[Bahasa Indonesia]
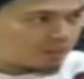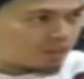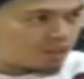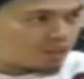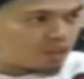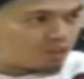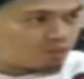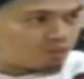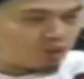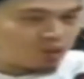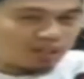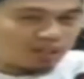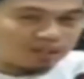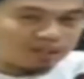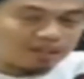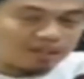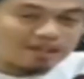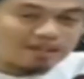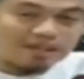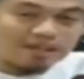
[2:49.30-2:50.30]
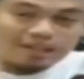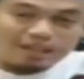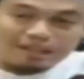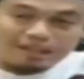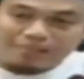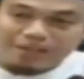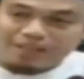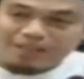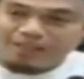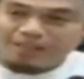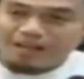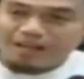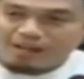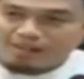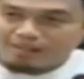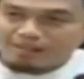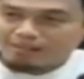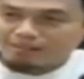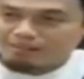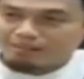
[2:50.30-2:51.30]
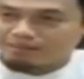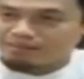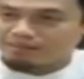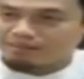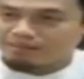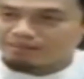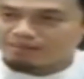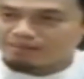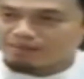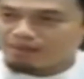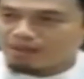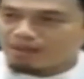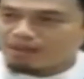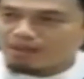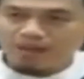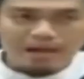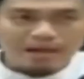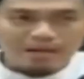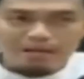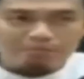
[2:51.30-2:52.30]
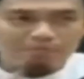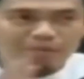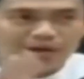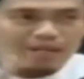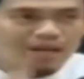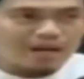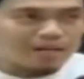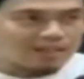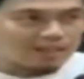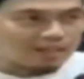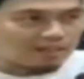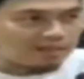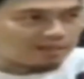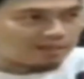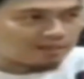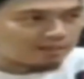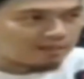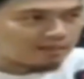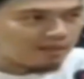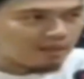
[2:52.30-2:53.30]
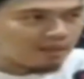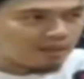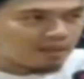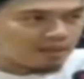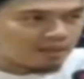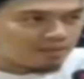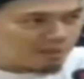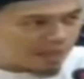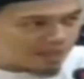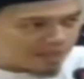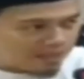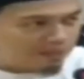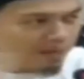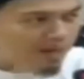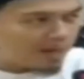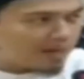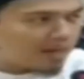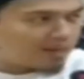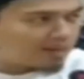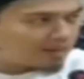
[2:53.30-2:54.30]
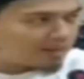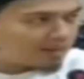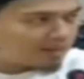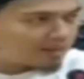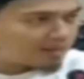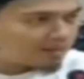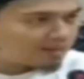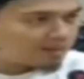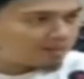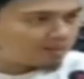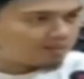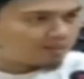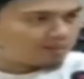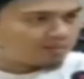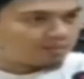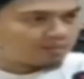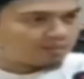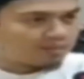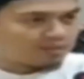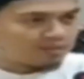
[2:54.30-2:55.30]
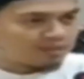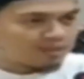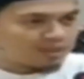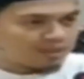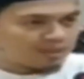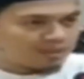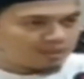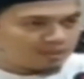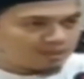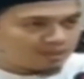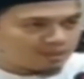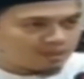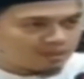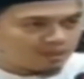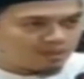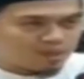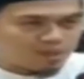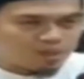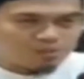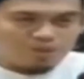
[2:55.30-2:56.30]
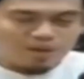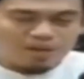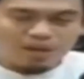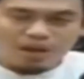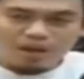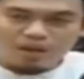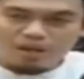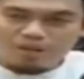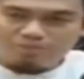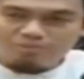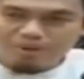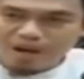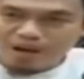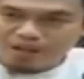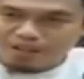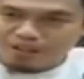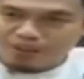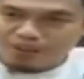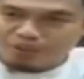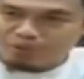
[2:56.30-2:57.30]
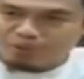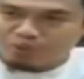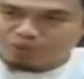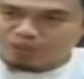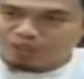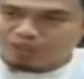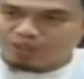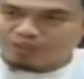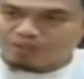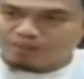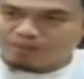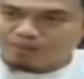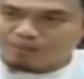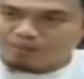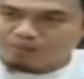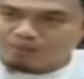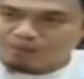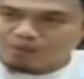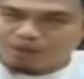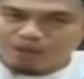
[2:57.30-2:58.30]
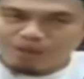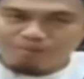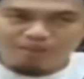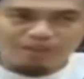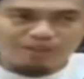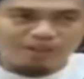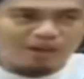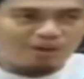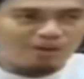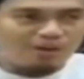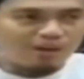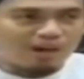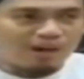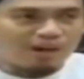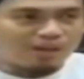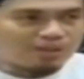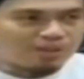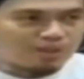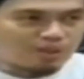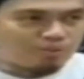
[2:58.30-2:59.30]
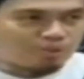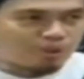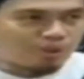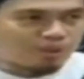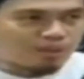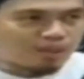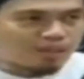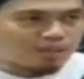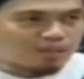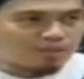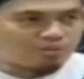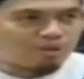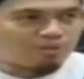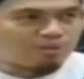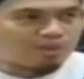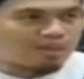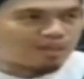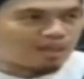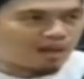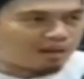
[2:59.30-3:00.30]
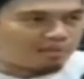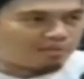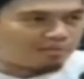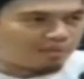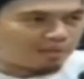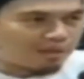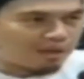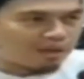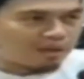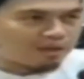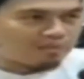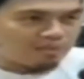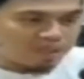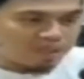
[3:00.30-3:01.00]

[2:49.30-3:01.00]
di kubur kita ingat kematian. Enggak debat lagi. Debat-debat nanti. Ini masih banyak yang debat di kubur ya. Bentak-bentak orang kubur karena cuma masalah